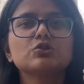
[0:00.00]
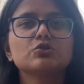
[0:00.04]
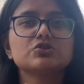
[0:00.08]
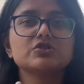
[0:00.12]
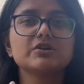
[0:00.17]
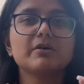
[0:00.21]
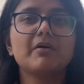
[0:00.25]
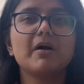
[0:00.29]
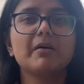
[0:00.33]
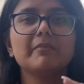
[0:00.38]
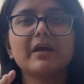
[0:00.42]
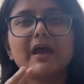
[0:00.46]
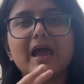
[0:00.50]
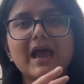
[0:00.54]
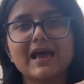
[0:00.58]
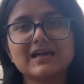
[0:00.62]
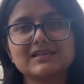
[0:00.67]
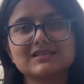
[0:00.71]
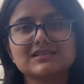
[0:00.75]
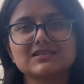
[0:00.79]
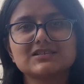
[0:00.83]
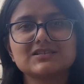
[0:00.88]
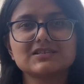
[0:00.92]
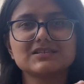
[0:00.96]
तो जब हमें
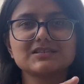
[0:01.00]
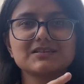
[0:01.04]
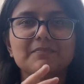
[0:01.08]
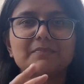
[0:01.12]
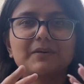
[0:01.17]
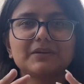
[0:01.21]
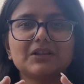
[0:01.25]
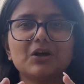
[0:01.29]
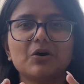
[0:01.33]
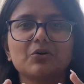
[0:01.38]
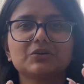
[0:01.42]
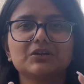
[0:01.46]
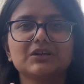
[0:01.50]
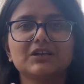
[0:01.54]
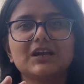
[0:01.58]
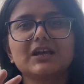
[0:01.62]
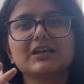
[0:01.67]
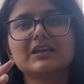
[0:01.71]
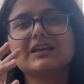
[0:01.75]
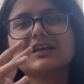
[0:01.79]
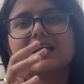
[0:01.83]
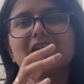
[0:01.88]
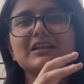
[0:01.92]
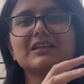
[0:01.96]
ऐसी चीजें पता होती है
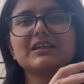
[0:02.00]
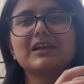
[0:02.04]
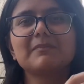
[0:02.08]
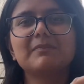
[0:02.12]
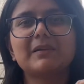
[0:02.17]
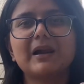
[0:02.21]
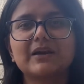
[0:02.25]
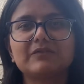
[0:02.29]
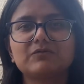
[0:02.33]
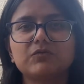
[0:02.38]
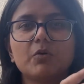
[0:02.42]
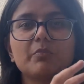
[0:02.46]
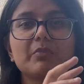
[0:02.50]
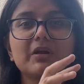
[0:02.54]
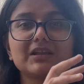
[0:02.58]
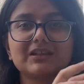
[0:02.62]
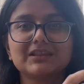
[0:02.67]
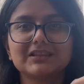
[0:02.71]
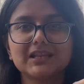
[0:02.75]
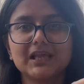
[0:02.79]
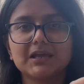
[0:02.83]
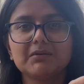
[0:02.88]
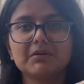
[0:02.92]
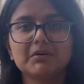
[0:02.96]
ना कि यार ये प्लेटफॉर्म
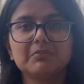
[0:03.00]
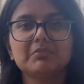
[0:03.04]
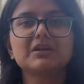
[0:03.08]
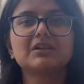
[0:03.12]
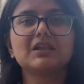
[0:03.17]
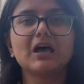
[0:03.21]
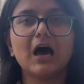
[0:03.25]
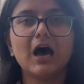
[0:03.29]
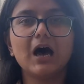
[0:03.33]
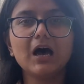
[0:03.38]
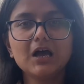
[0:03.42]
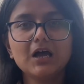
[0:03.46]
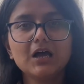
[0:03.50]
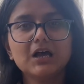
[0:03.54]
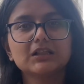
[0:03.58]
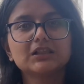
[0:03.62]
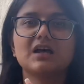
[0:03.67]
इतने में भी था